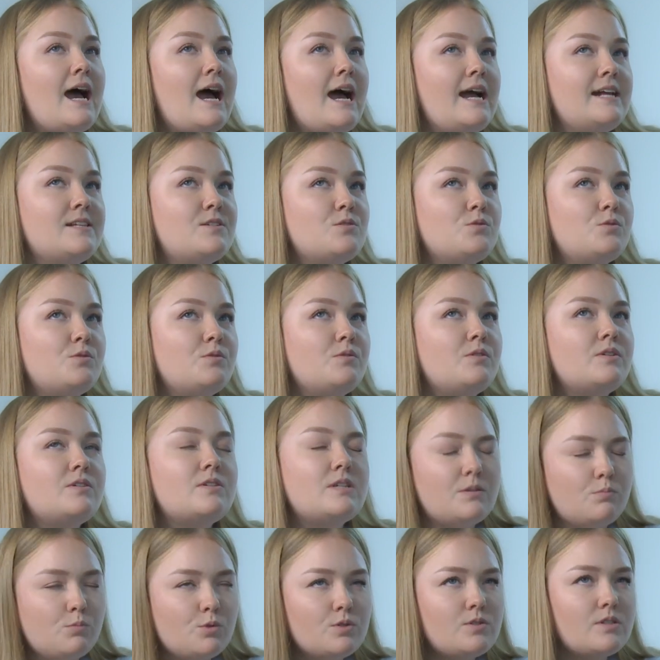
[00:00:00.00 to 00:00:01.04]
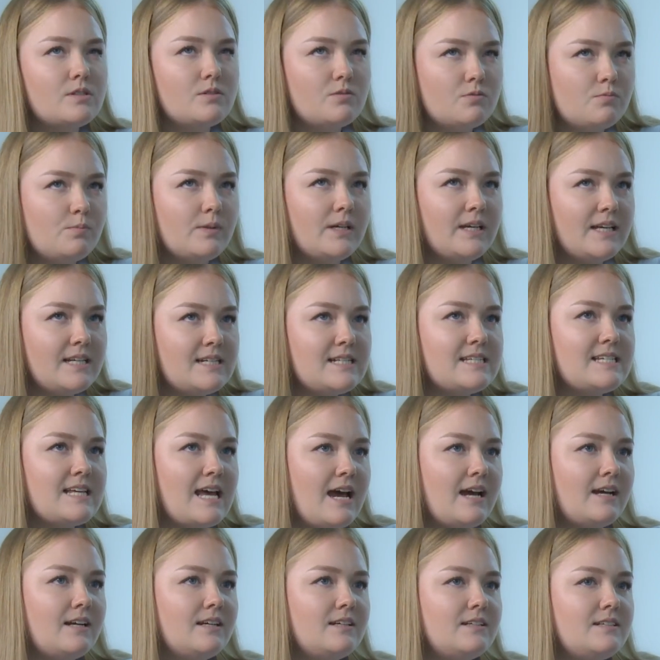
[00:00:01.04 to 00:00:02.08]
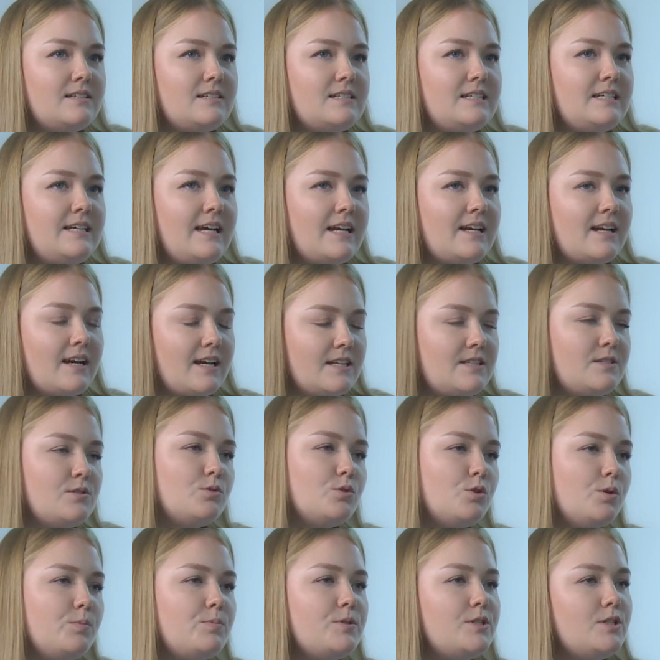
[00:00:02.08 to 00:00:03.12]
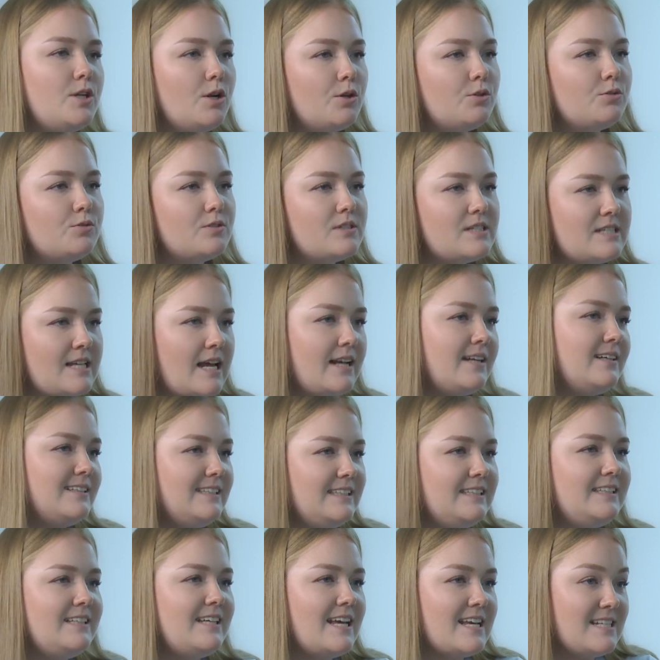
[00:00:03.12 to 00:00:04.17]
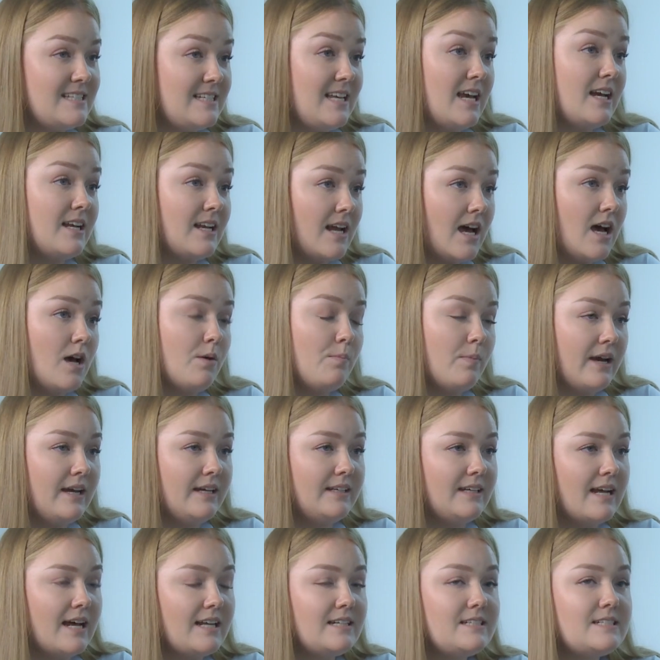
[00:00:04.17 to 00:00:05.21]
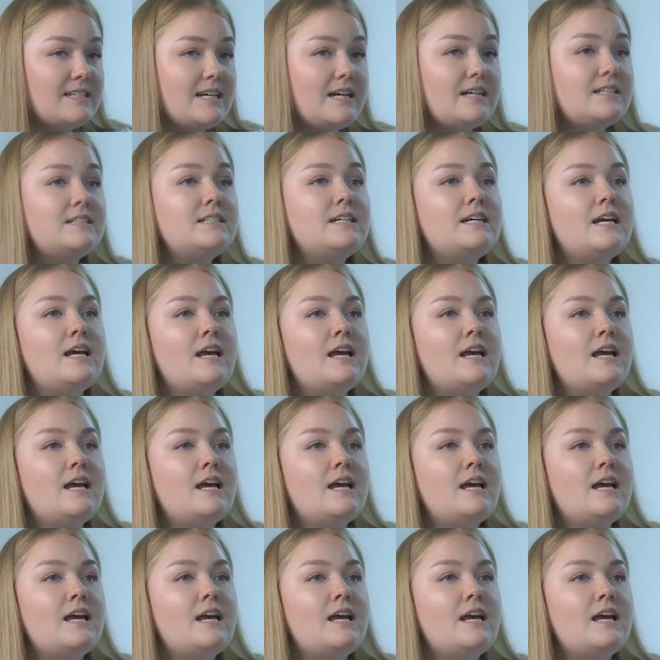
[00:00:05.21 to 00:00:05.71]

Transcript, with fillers: Also ich muss zu Beginn sagen, die Generationen Y und Z liegen ja sehr nah beieinander.